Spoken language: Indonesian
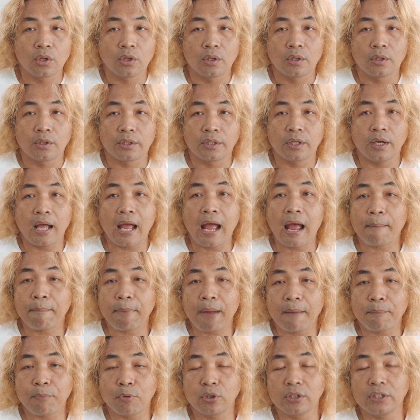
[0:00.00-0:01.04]
ya
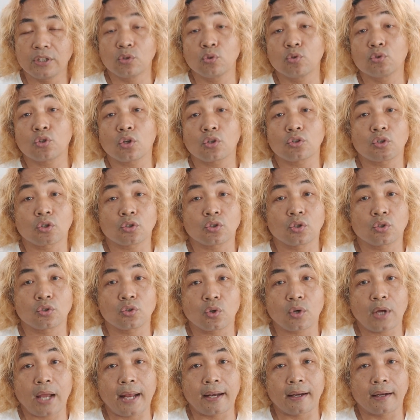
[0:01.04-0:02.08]
apapun itu
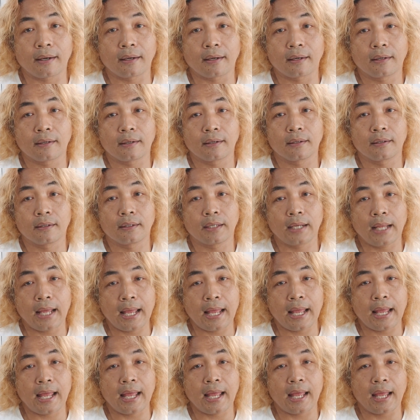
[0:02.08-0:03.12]
cocok-cocokan
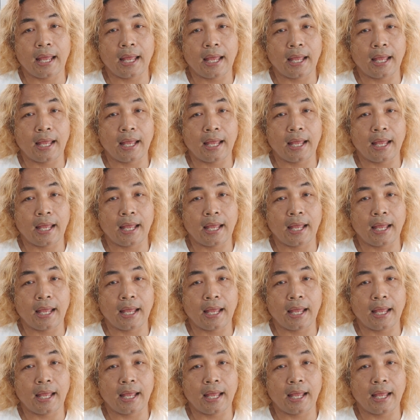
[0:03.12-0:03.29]
nah